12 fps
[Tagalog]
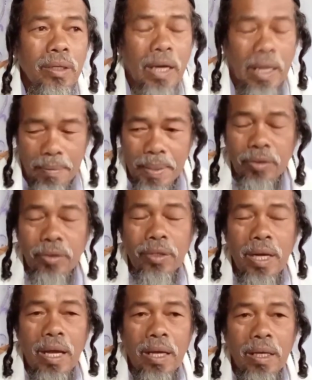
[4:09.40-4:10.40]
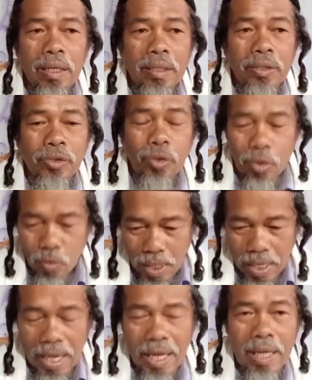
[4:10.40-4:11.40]
Alam Torah. So kung
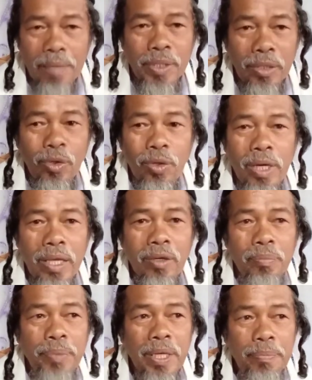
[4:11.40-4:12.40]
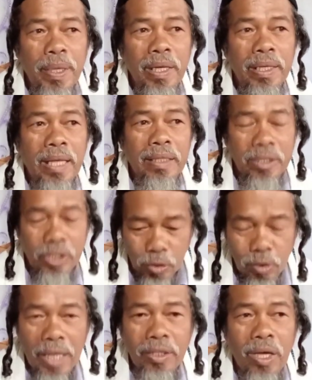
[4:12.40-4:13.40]
walang alam sa Torah yung pinipili natin,
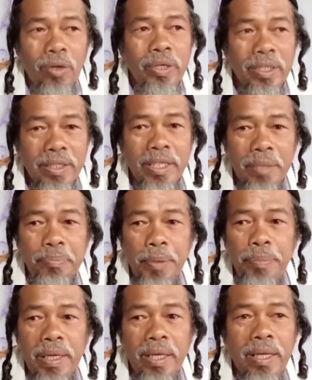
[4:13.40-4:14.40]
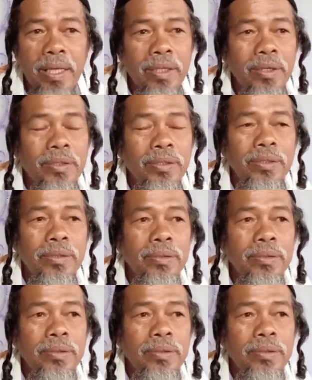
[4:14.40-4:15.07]
sigurado akong hindi yan pipiliin ng Diyos.